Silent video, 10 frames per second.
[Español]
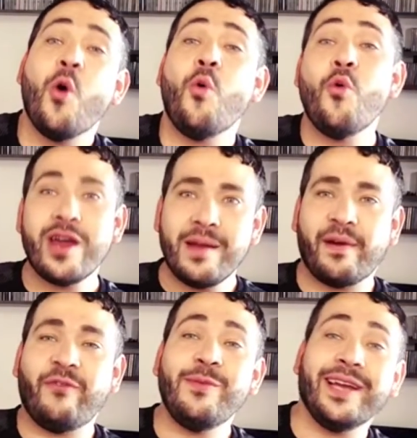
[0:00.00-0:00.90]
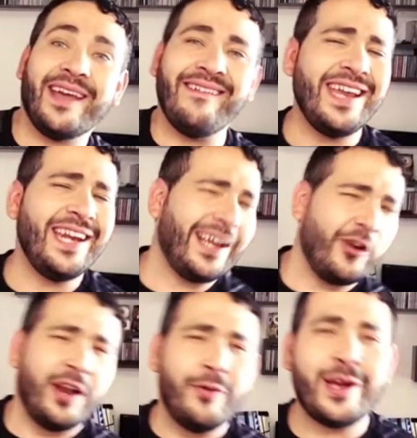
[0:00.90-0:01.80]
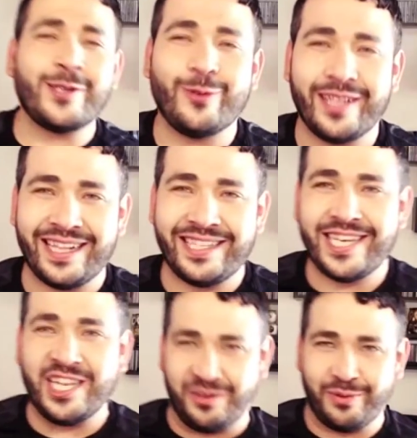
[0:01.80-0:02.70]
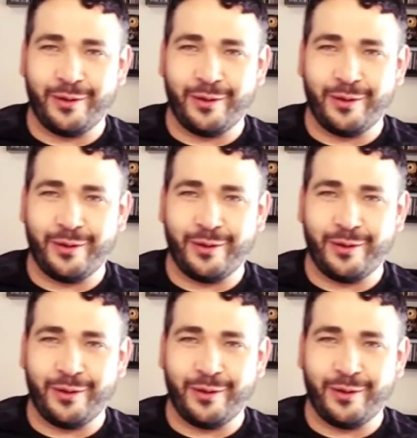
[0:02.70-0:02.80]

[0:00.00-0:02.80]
un gran perfume que viene con el verso del CH